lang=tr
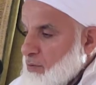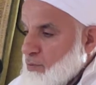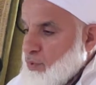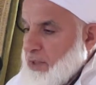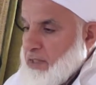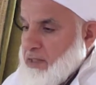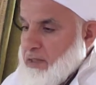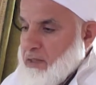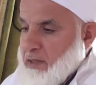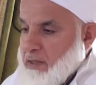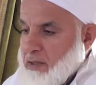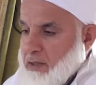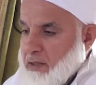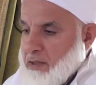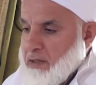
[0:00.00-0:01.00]
Bu
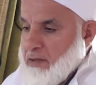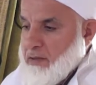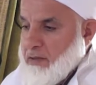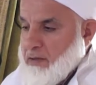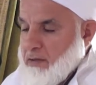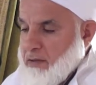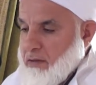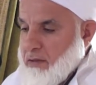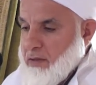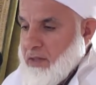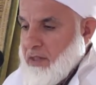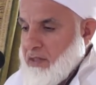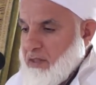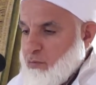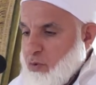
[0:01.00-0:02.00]
esnada
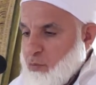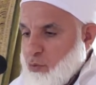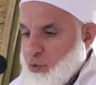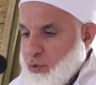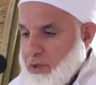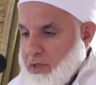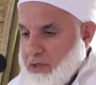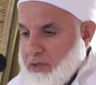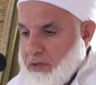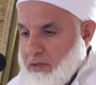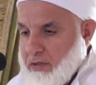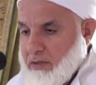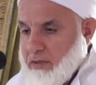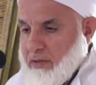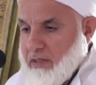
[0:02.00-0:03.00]
yardıma
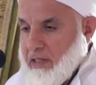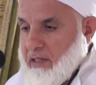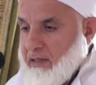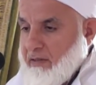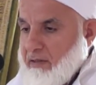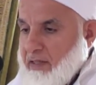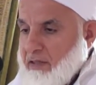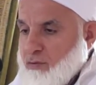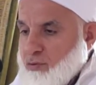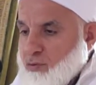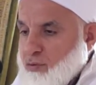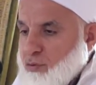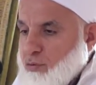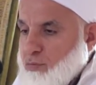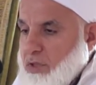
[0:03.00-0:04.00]
muhtaçtır, elinden
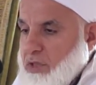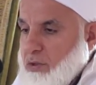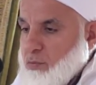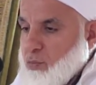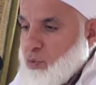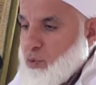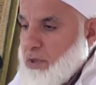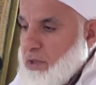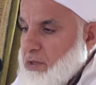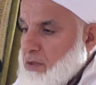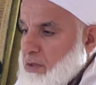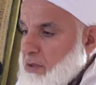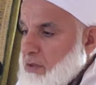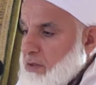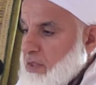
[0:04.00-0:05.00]
tutulmaya
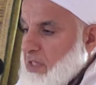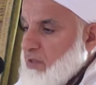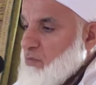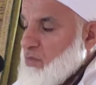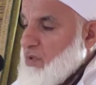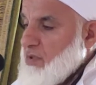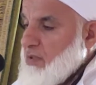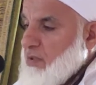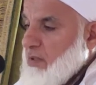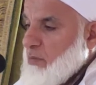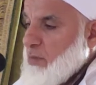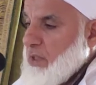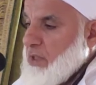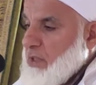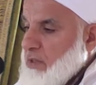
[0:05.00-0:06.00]
muhtaçtır,
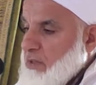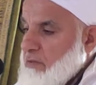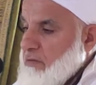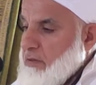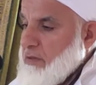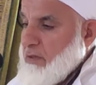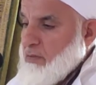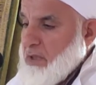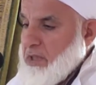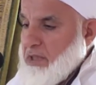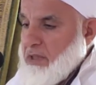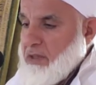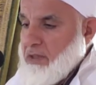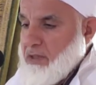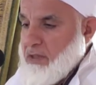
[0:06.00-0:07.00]
emzirilmeye,
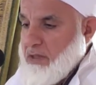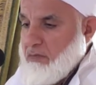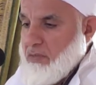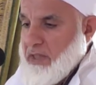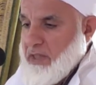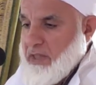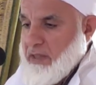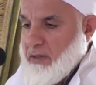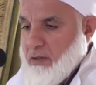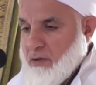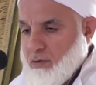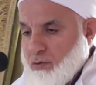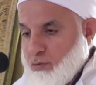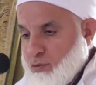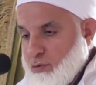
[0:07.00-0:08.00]
yedirilmeye, içilmeye,
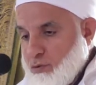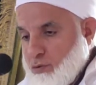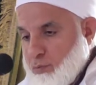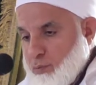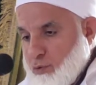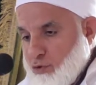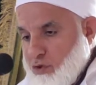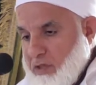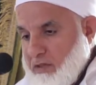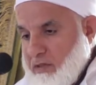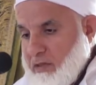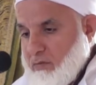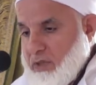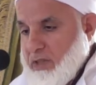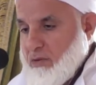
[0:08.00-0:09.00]
korunup
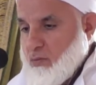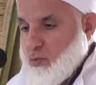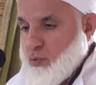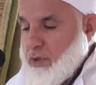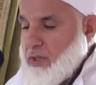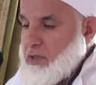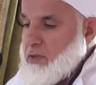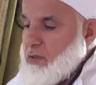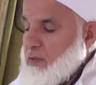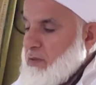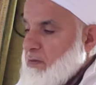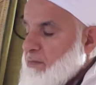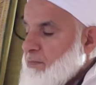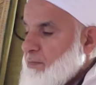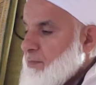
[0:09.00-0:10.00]
gözetilmeye muhtaçtır.